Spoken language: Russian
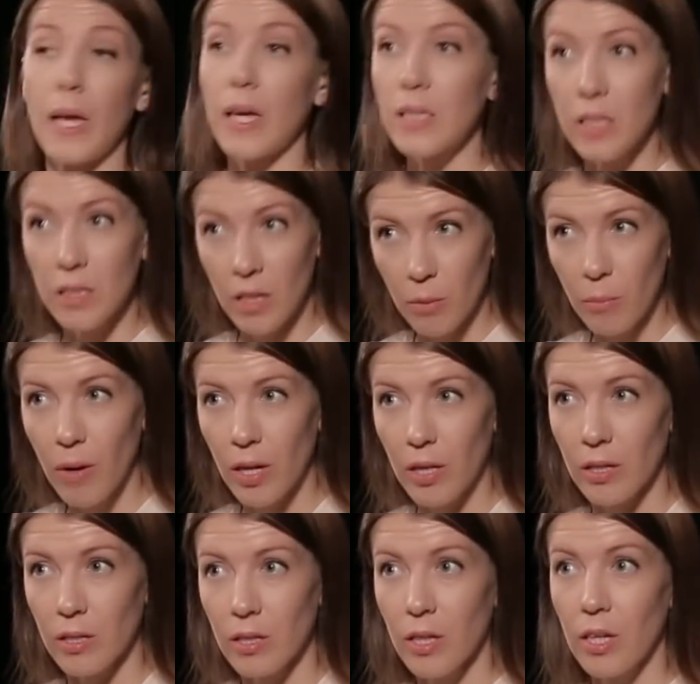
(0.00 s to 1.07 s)
Это
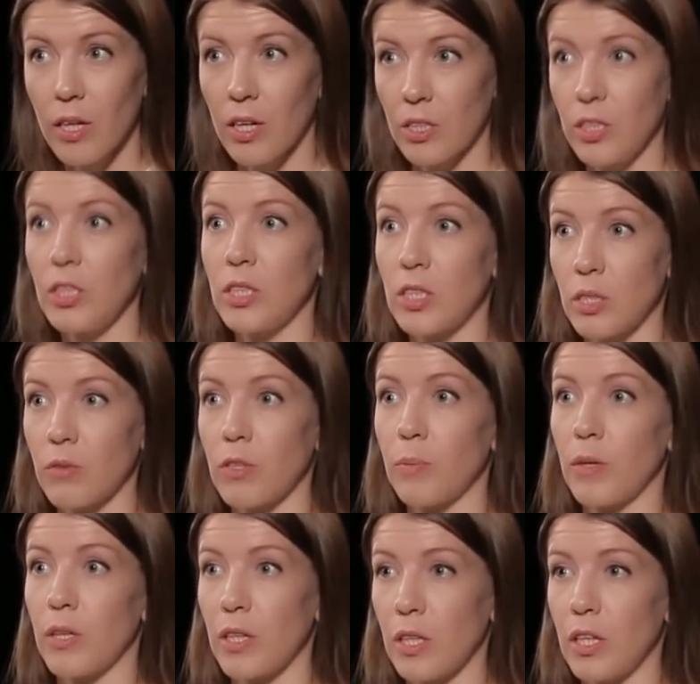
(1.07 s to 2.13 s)
нормально гордиться
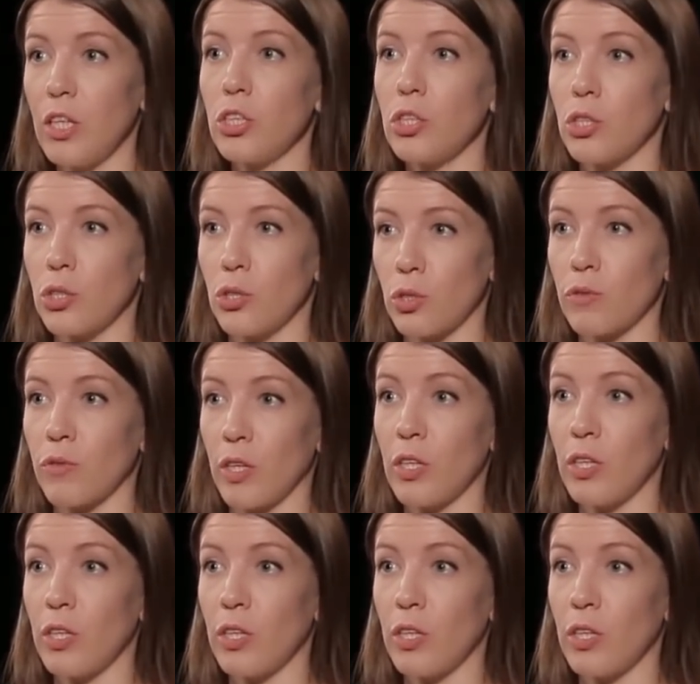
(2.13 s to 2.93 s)
своей принадлежностью, своей